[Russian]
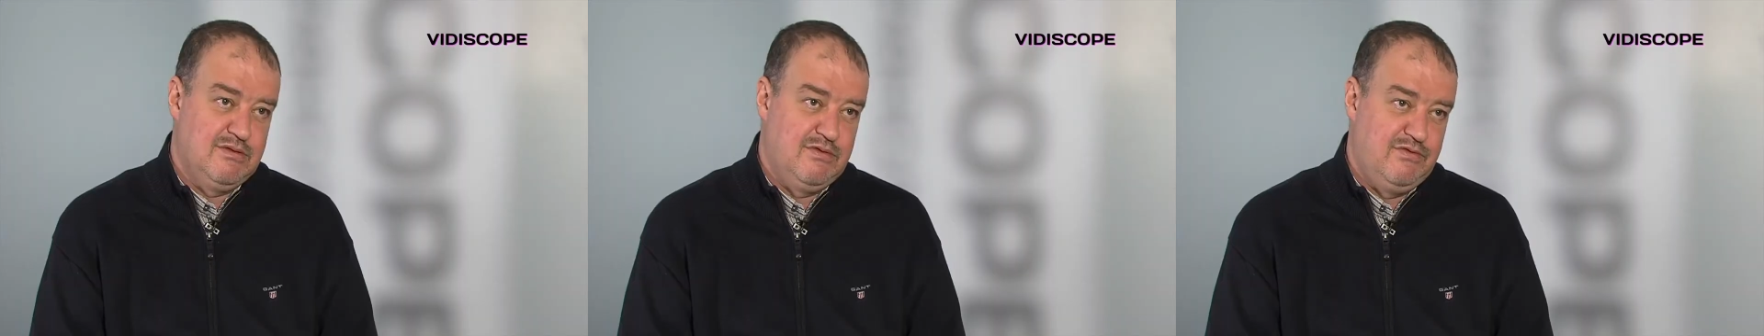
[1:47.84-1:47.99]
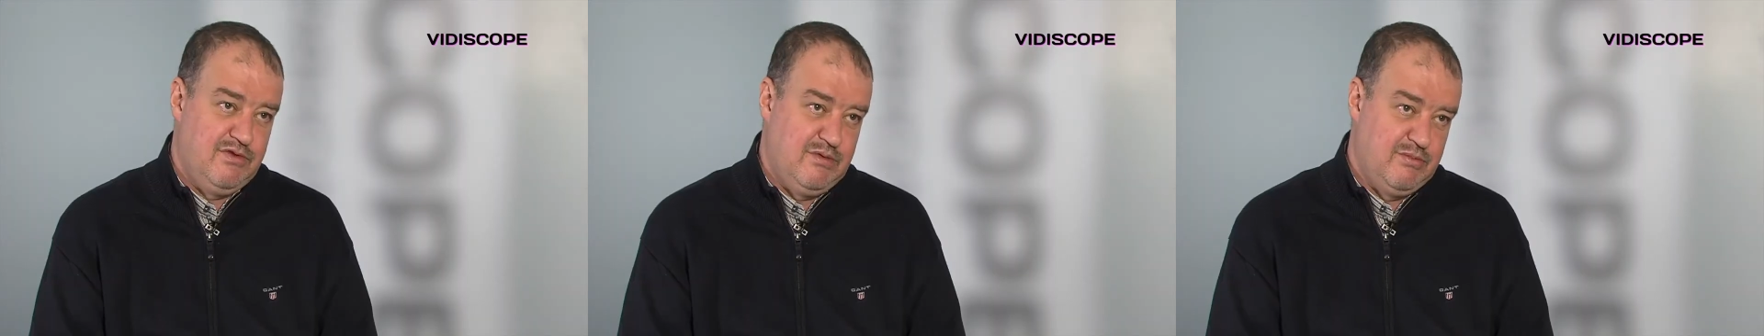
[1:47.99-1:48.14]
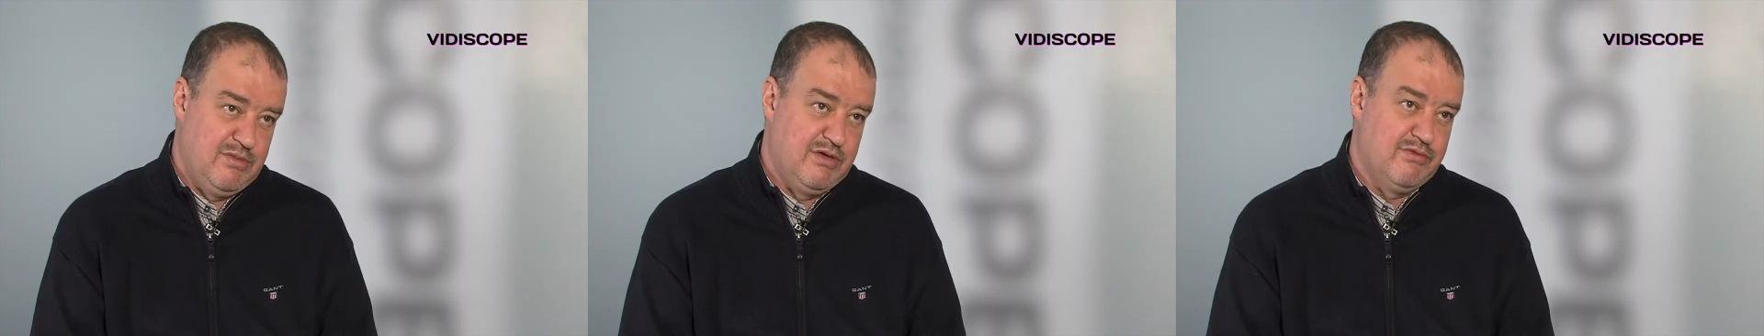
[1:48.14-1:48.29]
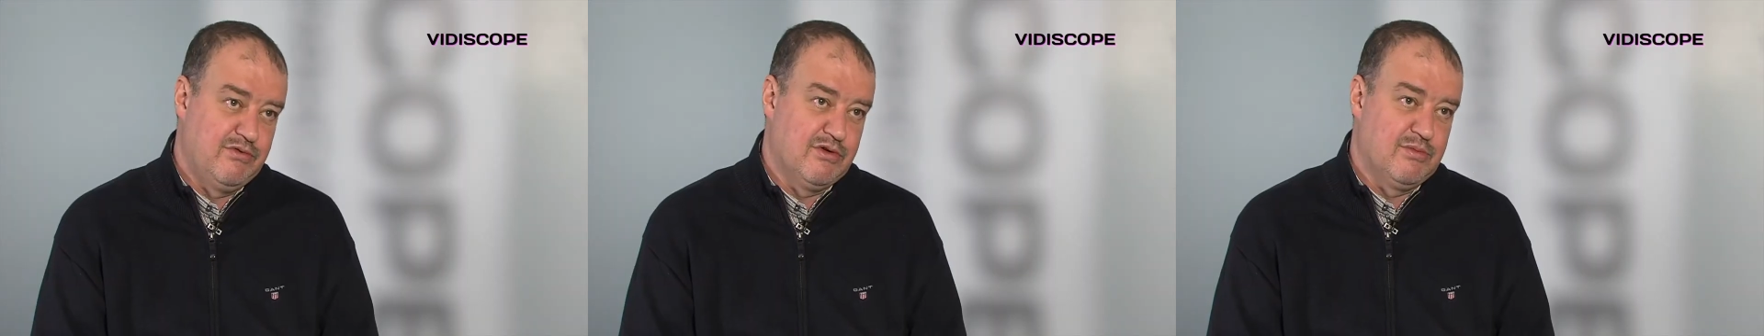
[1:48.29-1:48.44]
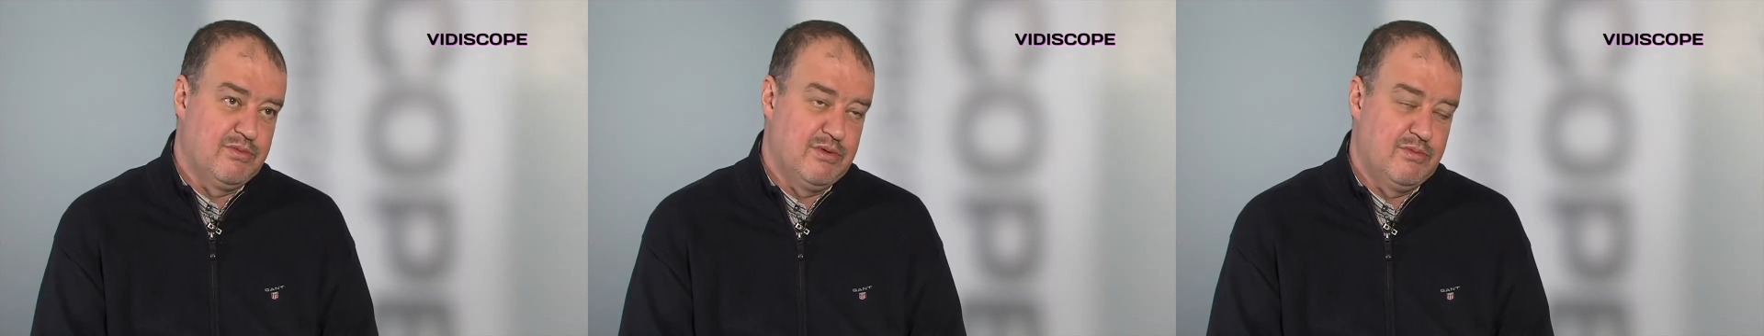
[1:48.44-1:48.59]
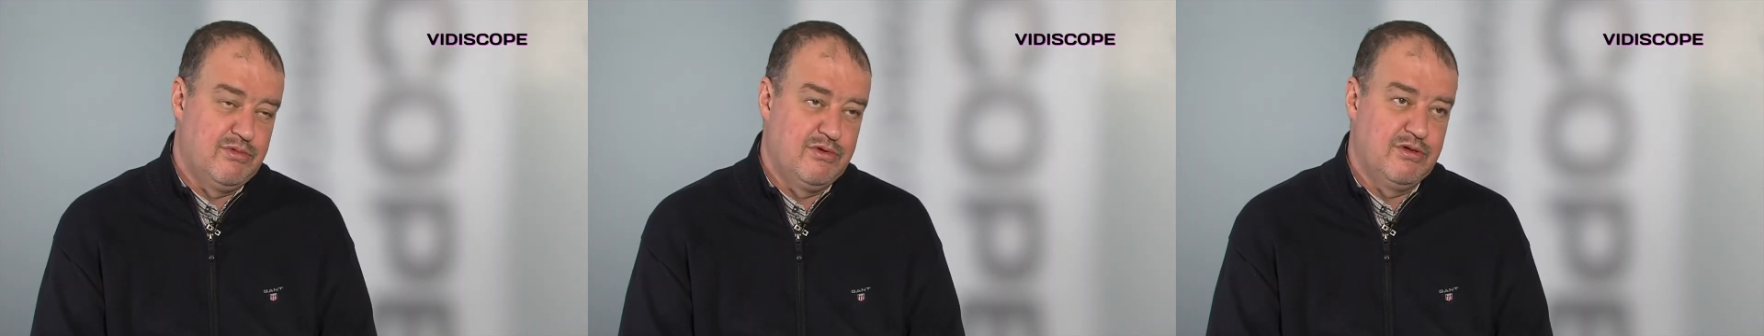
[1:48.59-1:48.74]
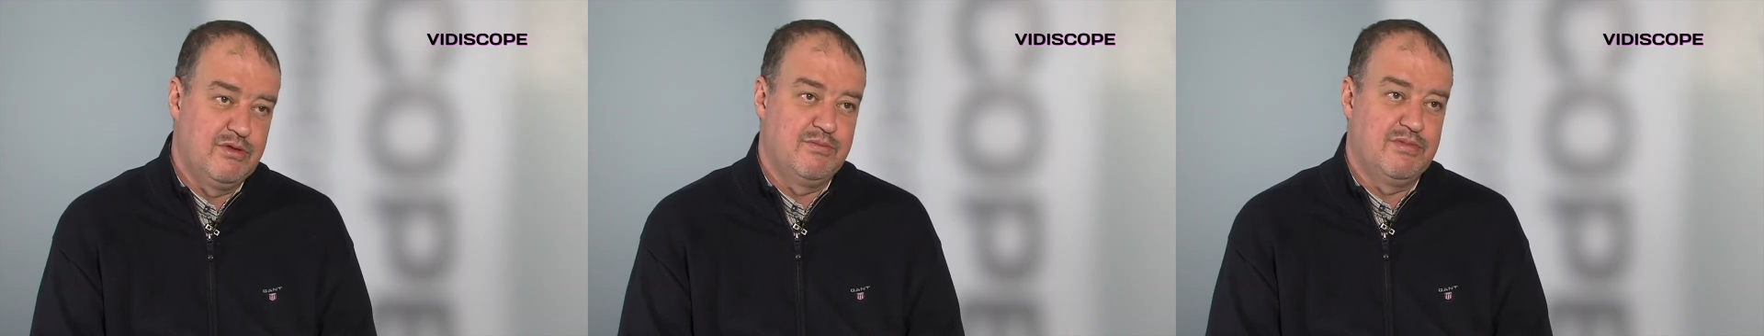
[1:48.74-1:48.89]
ФИБА Европа
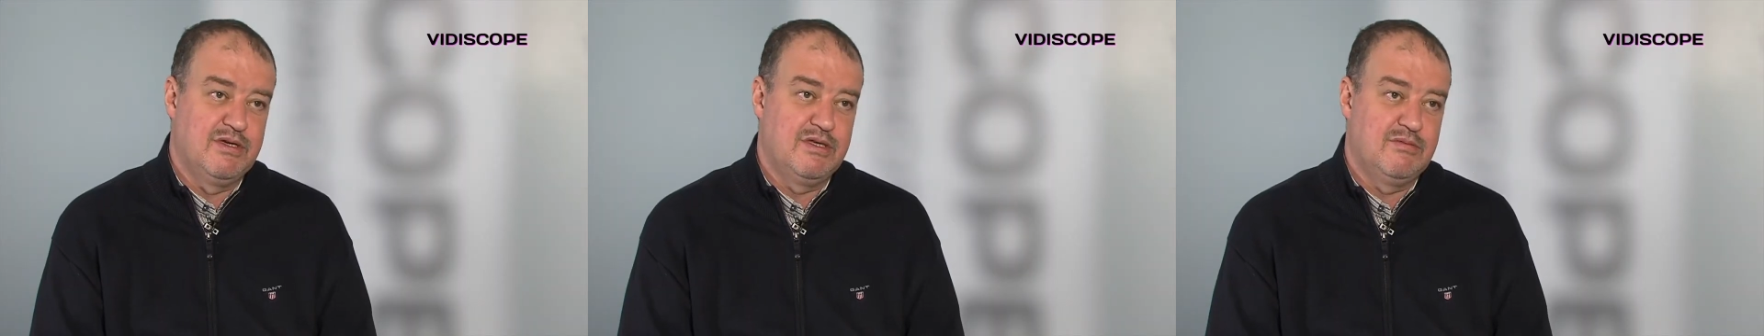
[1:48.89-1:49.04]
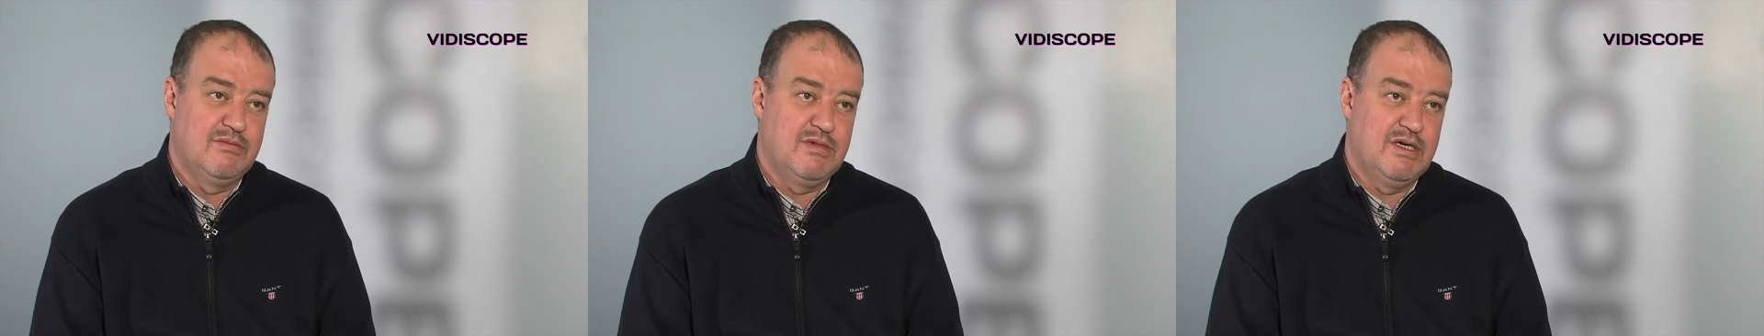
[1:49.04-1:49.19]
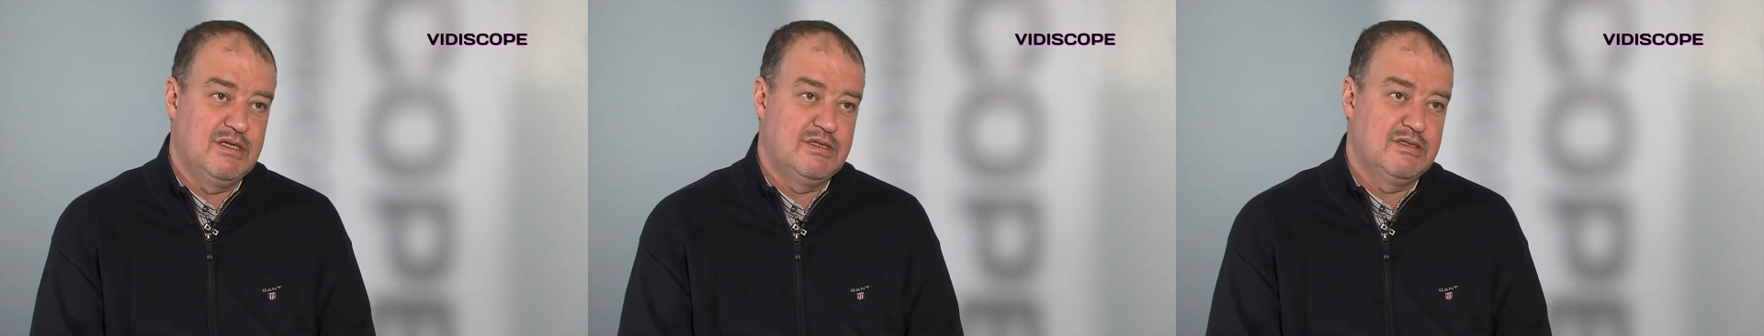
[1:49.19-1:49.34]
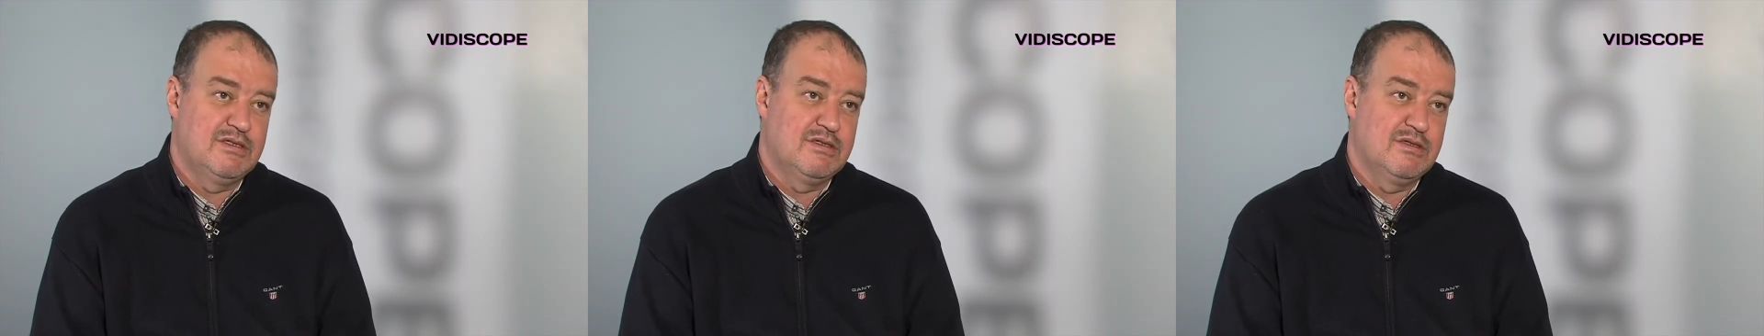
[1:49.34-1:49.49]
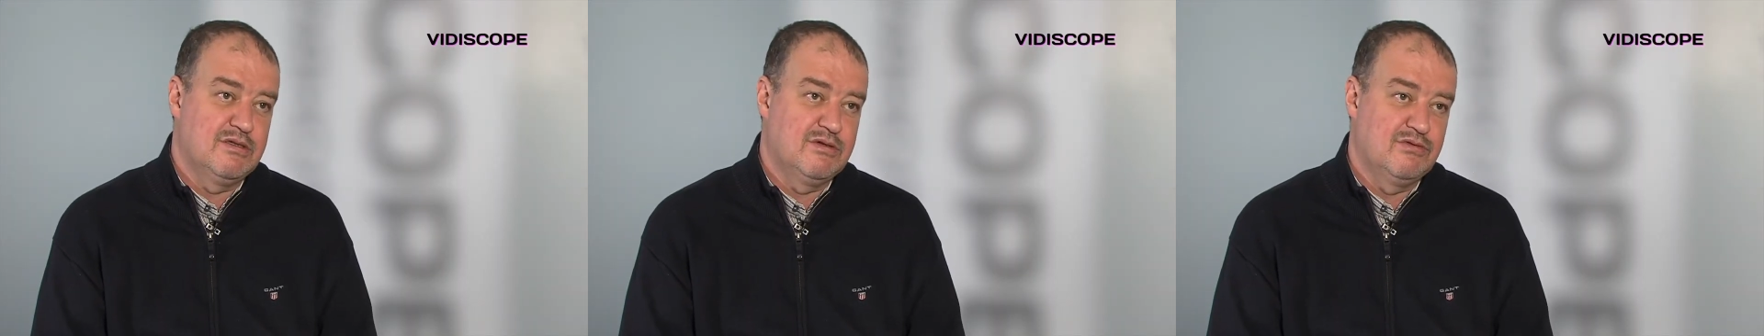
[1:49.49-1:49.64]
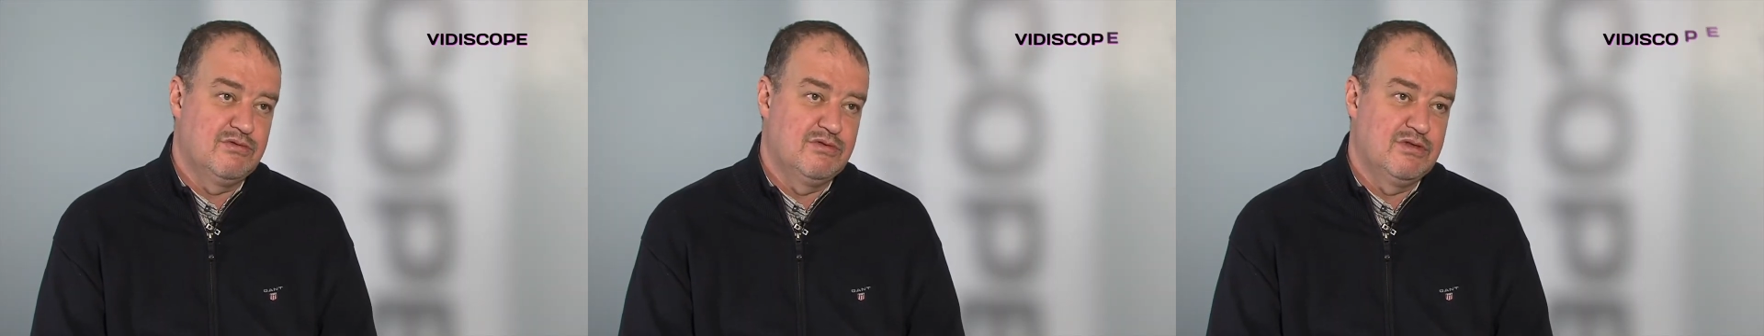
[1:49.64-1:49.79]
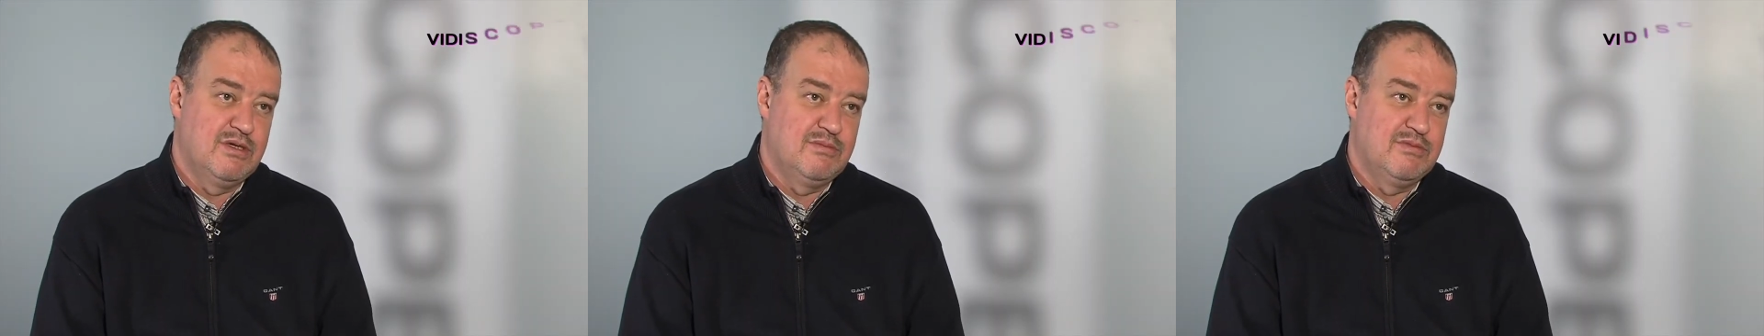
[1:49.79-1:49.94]
будет понимать,
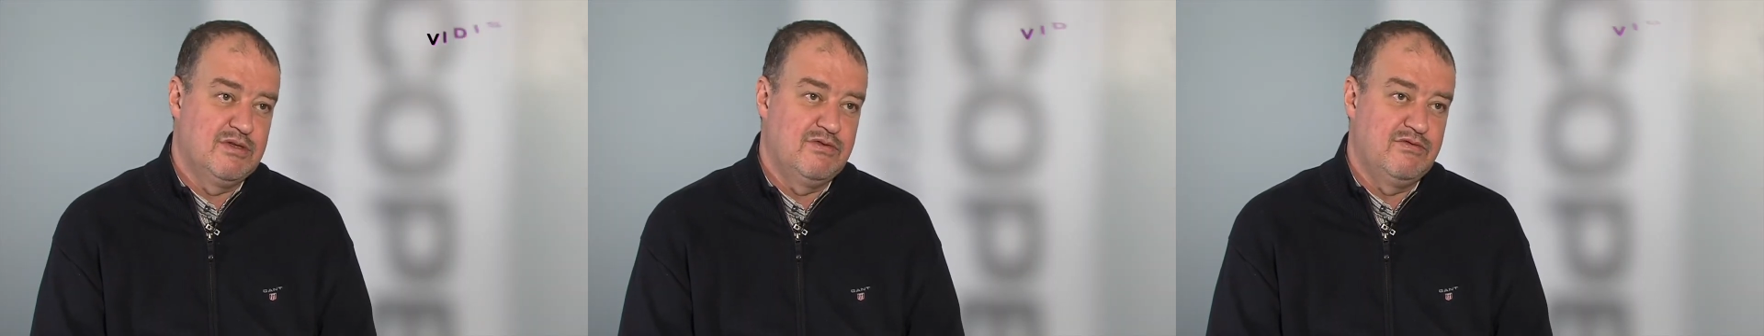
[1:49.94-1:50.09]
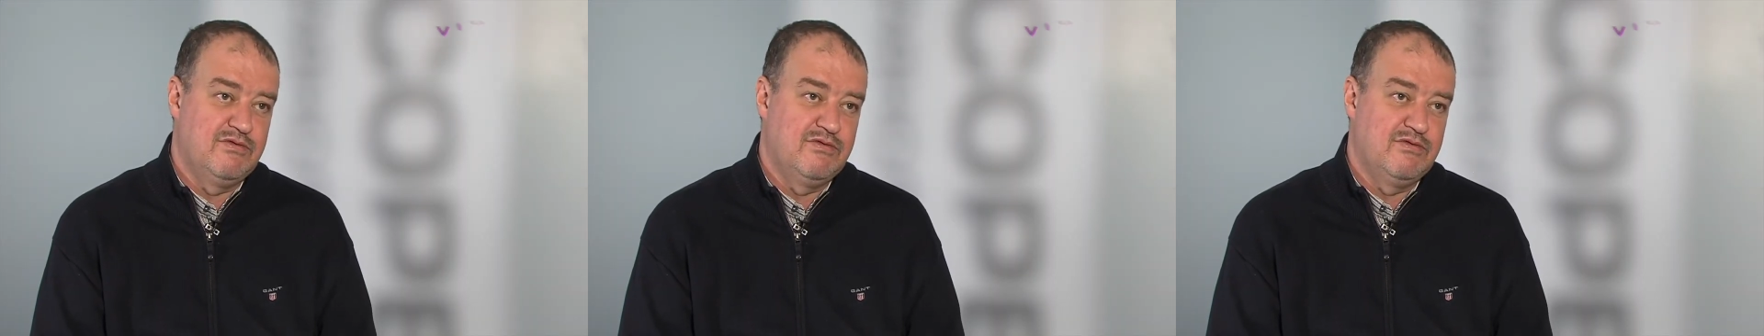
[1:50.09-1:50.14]
куда мы